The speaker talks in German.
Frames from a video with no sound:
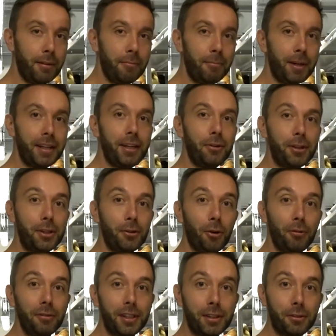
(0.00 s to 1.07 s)
Matteo, ich
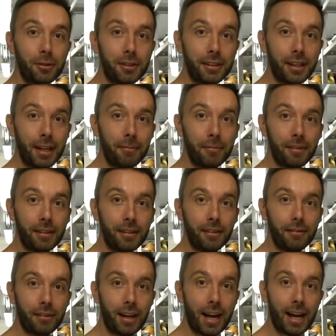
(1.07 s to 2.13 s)
hoffe, ich konnte deine
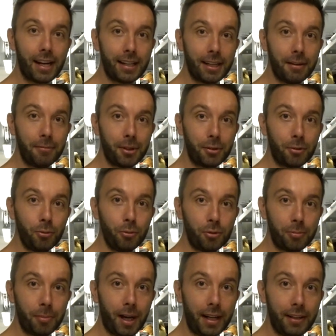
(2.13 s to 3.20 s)
Frage damit
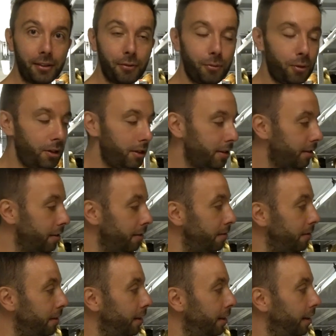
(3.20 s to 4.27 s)
gut beantworten.
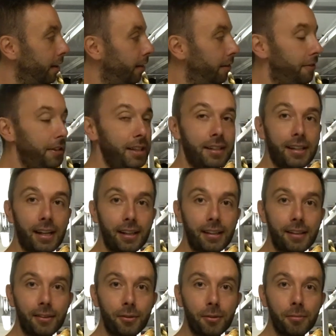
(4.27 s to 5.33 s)
Vielen Dank,
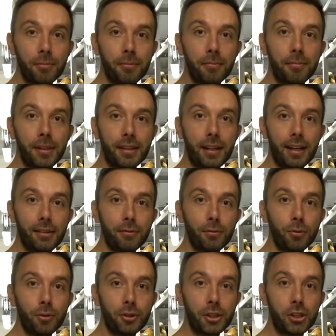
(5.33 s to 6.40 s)
dass du mir deinen
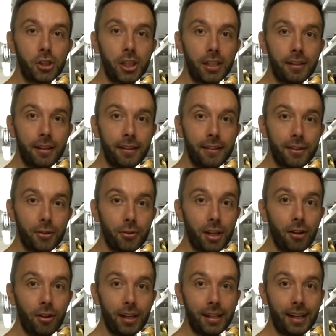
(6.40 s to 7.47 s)
Fund geschickt hast und
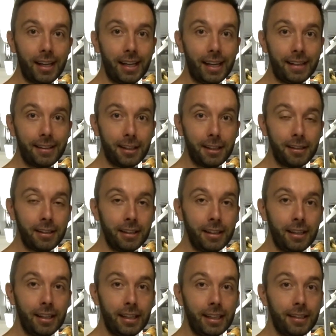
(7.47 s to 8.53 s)
auch an alle anderen.
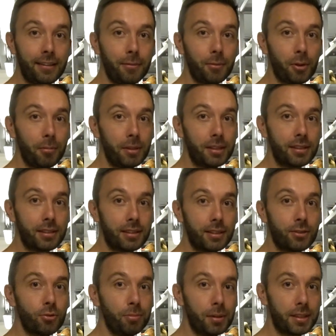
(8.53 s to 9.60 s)
Jetzt im Sommer ist es eine
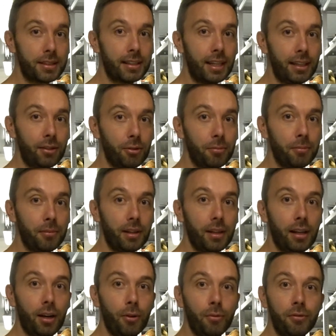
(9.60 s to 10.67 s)
super Zeit, um
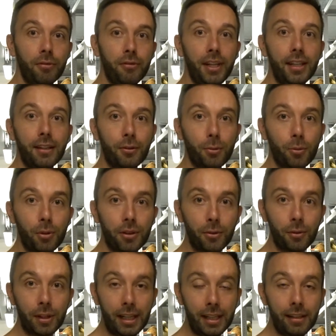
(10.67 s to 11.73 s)
auf Federsuche
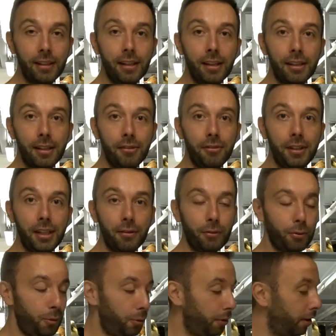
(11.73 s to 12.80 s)
zu gehen, denn viele
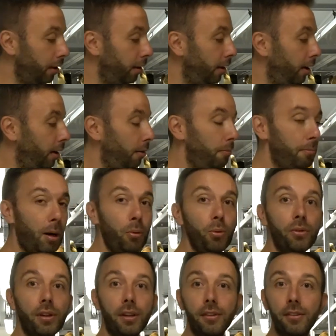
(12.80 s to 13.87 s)
Vögel
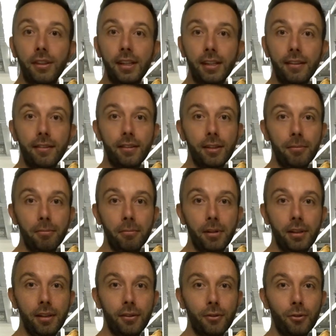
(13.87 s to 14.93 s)
mausern sich jetzt im
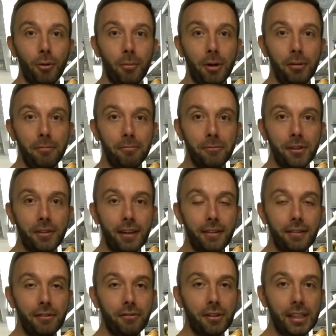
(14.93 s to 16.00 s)
Sommer, das heißt,
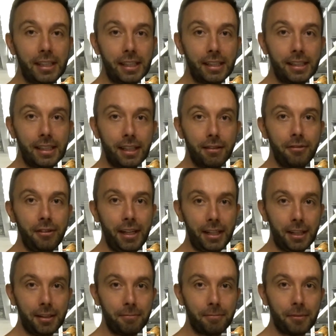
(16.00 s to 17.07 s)
sie verlieren ihre
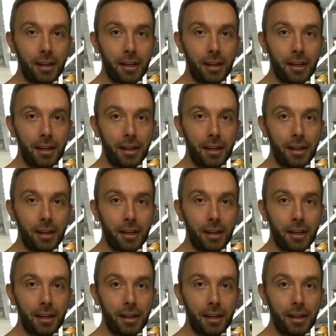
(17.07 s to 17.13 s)
Federn.